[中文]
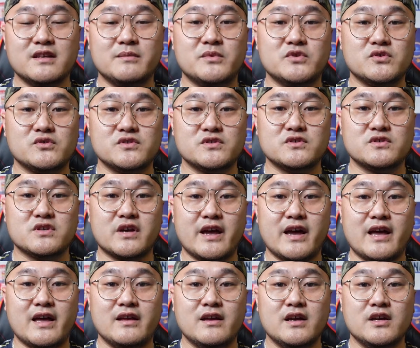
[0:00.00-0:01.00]
那么就是
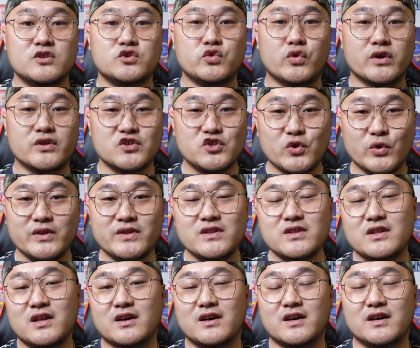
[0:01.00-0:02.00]
看全
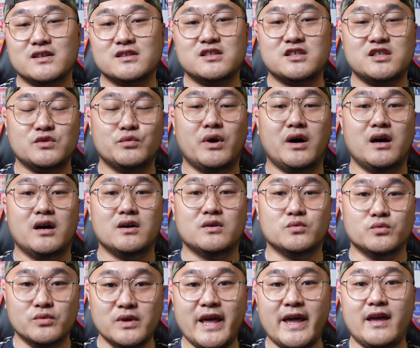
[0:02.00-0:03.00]
村的希望
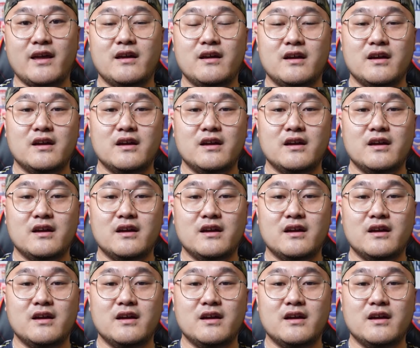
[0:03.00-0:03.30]
吴磊。